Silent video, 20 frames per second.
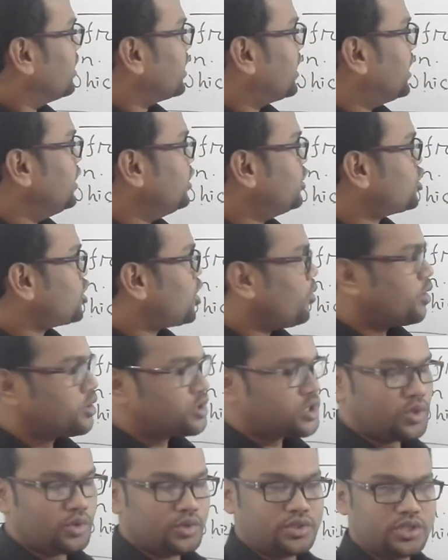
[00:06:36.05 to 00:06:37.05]
কিন্তু
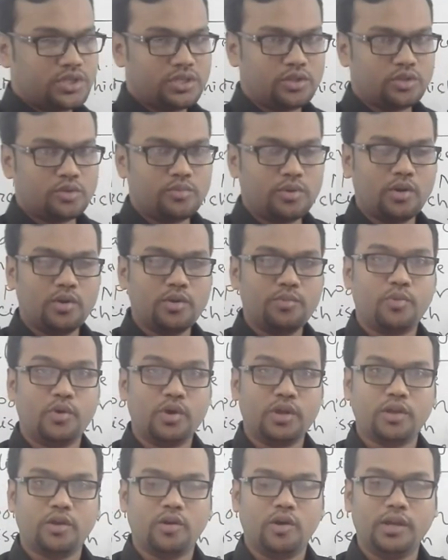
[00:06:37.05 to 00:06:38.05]
সমস্যা হচ্ছে যে তোমরা ওই
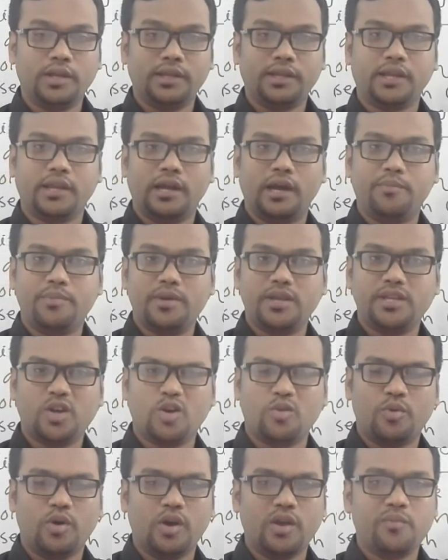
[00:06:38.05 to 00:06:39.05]
পরীক্ষা হলে গিয়ে ঘাবড়ে যাও
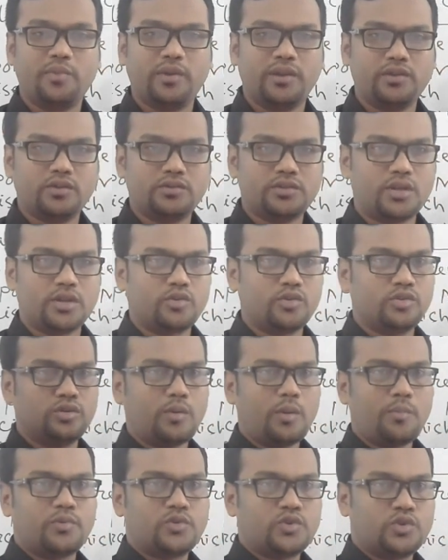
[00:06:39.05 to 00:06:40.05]
ভয় পেয়ে যাও যার কারণে তোমরা